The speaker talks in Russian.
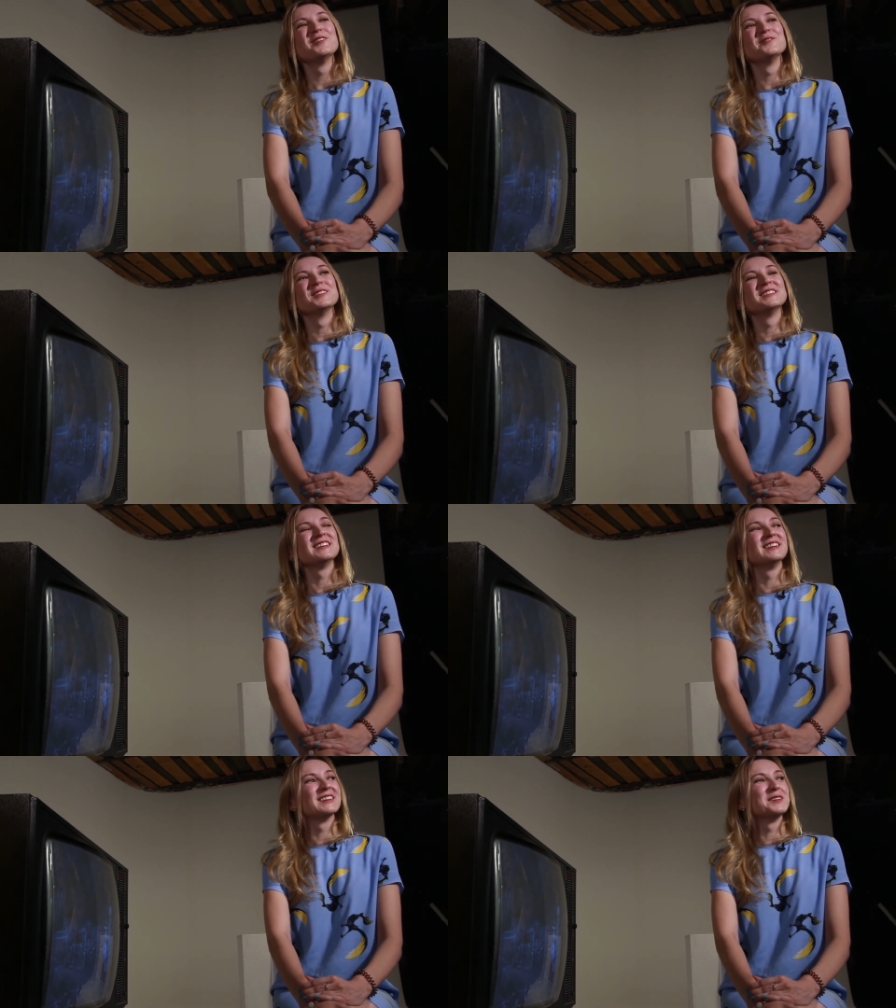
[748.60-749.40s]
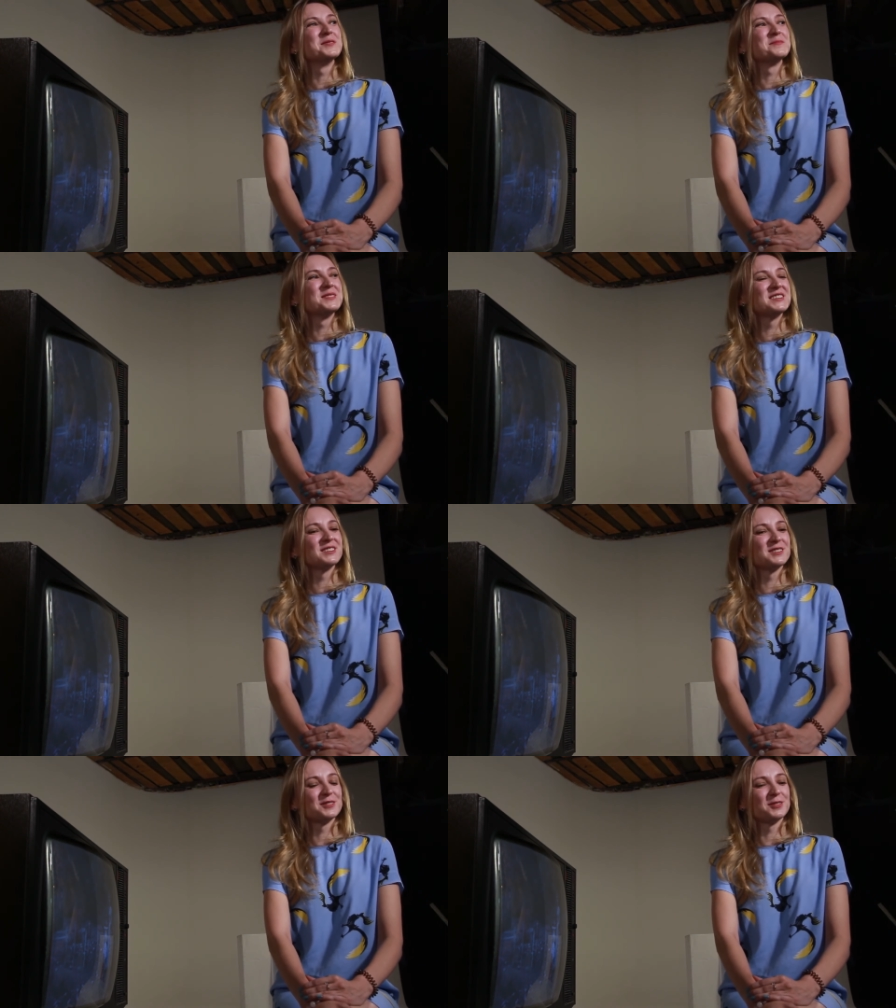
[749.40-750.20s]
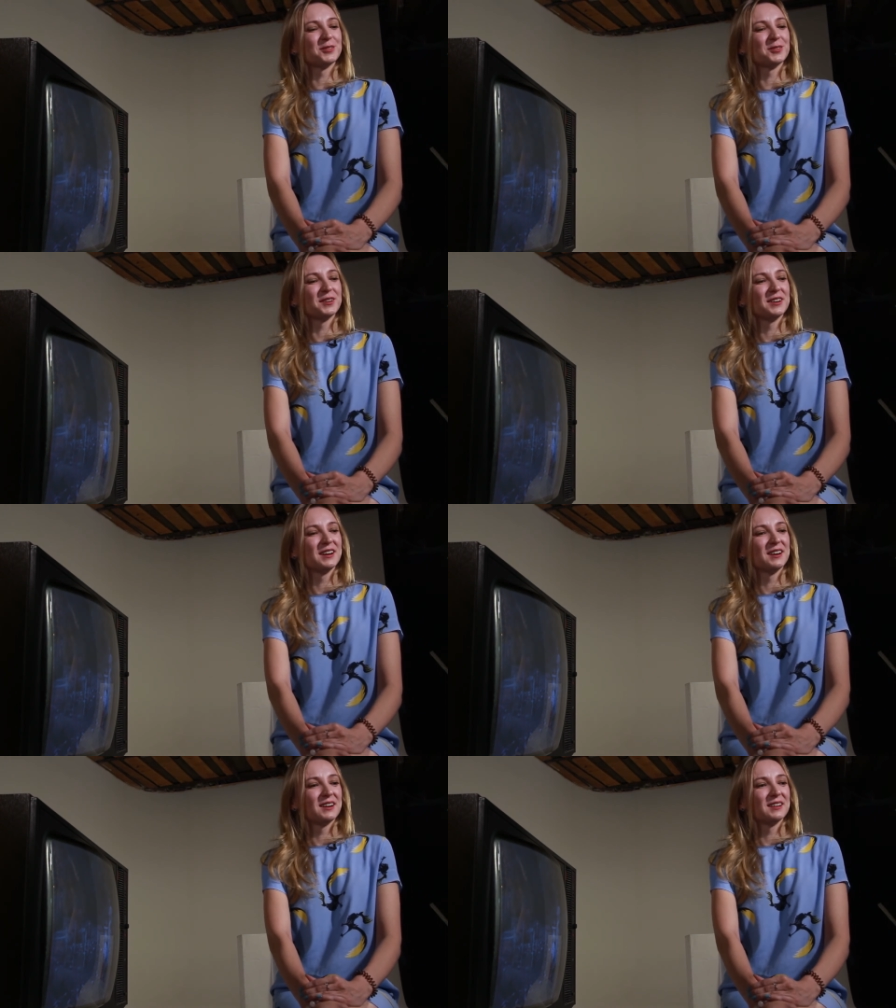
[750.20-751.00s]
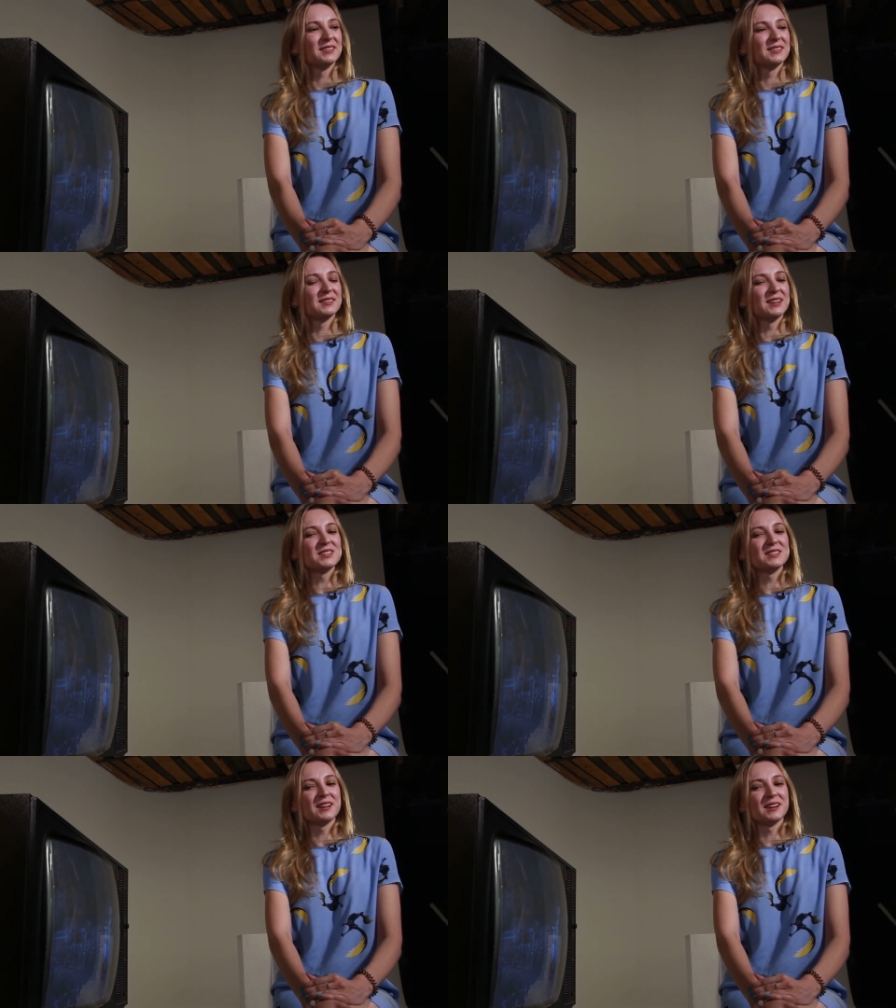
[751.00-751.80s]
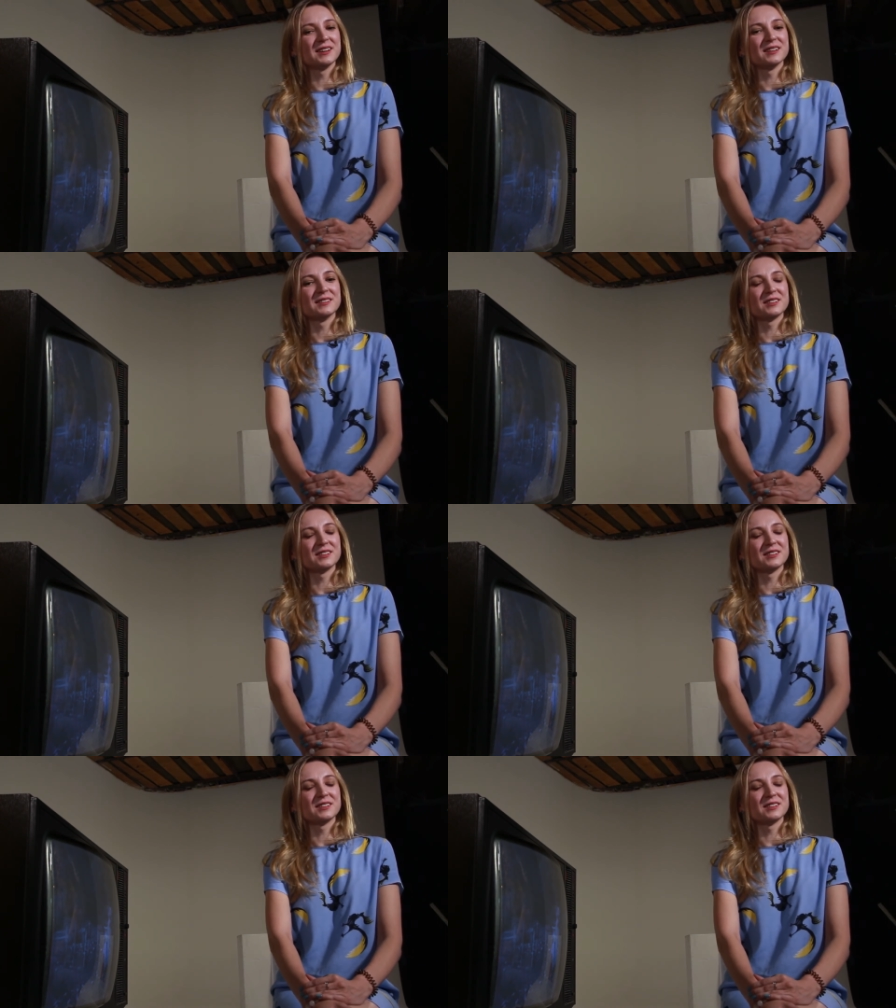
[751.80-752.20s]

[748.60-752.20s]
Вот, и она мне пишет, что, знаешь, я